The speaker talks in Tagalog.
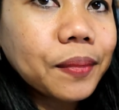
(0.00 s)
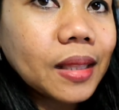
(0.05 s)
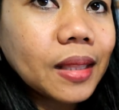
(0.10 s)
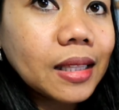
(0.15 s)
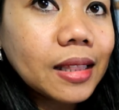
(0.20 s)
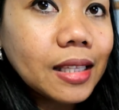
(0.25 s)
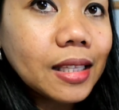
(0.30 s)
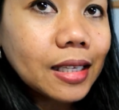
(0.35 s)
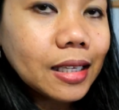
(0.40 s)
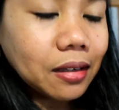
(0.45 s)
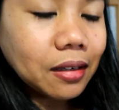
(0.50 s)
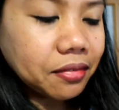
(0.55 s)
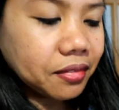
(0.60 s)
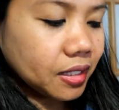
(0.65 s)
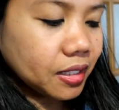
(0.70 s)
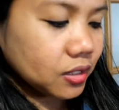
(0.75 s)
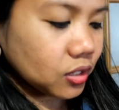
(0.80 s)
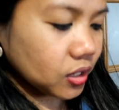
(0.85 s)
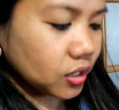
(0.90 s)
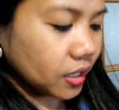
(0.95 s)
Decaf
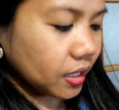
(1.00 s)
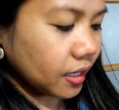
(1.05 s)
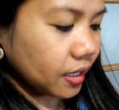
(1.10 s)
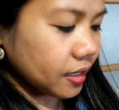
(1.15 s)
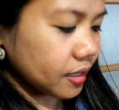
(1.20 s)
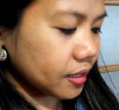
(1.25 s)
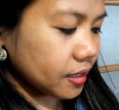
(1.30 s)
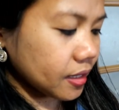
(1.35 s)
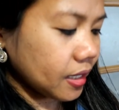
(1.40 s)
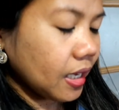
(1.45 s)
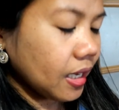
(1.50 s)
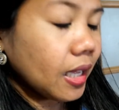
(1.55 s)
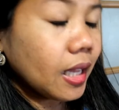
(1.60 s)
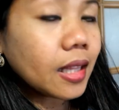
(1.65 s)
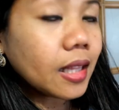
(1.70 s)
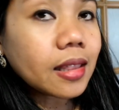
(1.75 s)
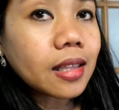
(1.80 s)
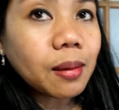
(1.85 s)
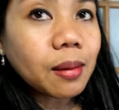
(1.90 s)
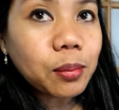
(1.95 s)
din siya guys.
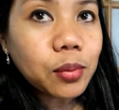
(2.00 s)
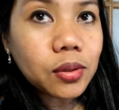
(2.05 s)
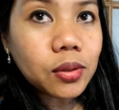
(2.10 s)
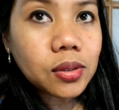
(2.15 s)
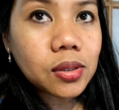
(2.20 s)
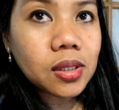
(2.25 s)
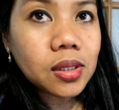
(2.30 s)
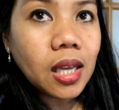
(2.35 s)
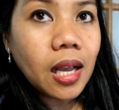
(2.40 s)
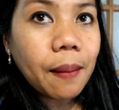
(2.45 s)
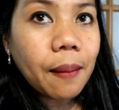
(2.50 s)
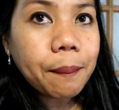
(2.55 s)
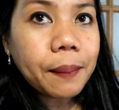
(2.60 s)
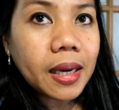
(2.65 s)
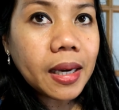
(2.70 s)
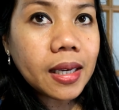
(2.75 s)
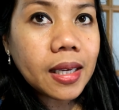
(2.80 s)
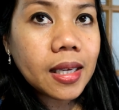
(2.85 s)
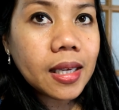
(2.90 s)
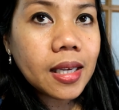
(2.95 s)
Tapos,
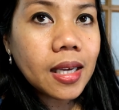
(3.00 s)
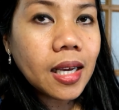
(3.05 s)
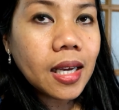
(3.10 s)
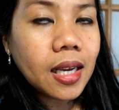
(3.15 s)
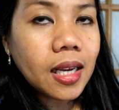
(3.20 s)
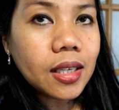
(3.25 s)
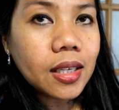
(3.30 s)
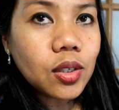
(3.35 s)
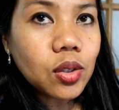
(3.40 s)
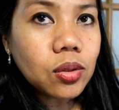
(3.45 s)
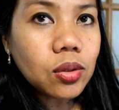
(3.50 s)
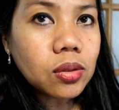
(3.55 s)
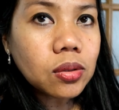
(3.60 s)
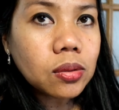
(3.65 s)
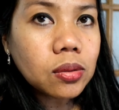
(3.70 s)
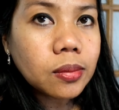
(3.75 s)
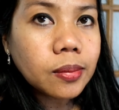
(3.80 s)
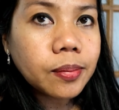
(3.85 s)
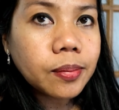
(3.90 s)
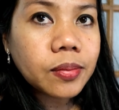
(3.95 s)
may yung
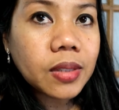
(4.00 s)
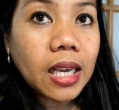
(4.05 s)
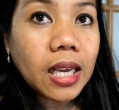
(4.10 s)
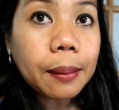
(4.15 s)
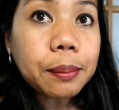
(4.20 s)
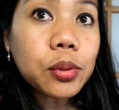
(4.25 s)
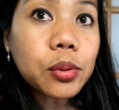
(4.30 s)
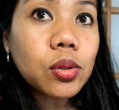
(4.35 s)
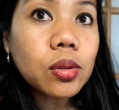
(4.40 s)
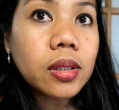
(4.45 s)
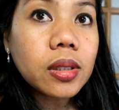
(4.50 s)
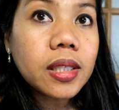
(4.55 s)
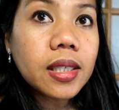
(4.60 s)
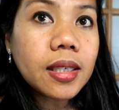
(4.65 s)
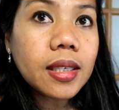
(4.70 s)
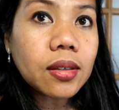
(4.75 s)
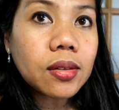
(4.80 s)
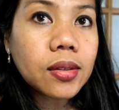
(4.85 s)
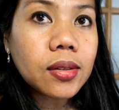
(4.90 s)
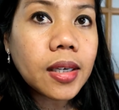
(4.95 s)
capsule
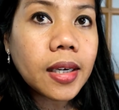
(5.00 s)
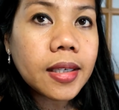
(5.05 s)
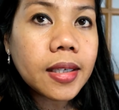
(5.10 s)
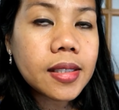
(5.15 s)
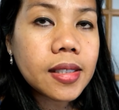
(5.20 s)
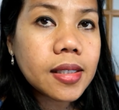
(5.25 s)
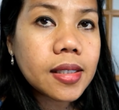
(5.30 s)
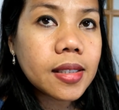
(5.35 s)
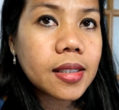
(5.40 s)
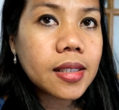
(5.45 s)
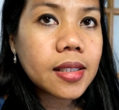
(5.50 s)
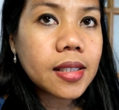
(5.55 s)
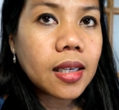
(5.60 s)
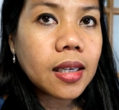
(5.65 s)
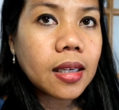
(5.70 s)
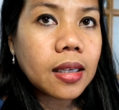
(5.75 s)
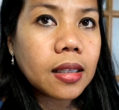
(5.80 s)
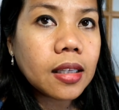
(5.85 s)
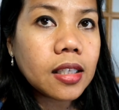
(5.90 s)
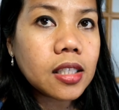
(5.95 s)
din ako guys
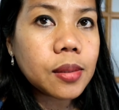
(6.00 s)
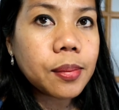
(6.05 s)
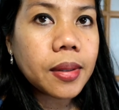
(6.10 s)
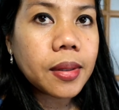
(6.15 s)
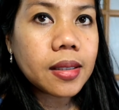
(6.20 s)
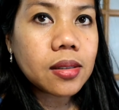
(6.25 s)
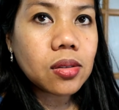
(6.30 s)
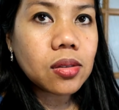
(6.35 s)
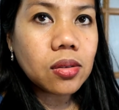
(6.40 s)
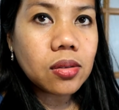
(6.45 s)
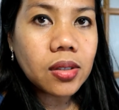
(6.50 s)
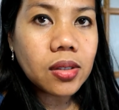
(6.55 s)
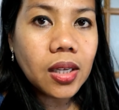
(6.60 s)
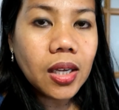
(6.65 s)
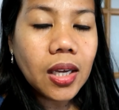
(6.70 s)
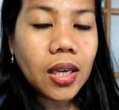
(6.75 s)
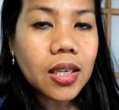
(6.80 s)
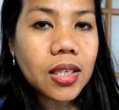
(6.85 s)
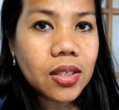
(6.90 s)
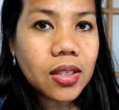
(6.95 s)
sa Nespresso.
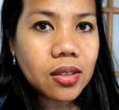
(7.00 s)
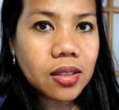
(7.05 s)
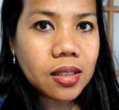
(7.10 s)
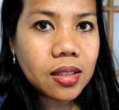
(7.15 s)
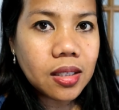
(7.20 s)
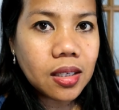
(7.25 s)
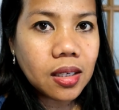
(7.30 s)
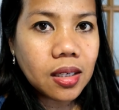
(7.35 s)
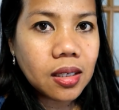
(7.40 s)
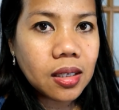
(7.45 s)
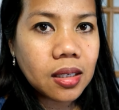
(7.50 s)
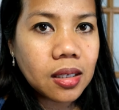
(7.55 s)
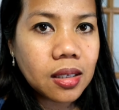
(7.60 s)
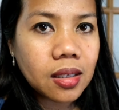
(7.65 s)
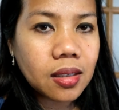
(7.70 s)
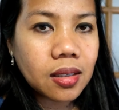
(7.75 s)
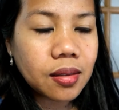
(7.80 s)
Yun din.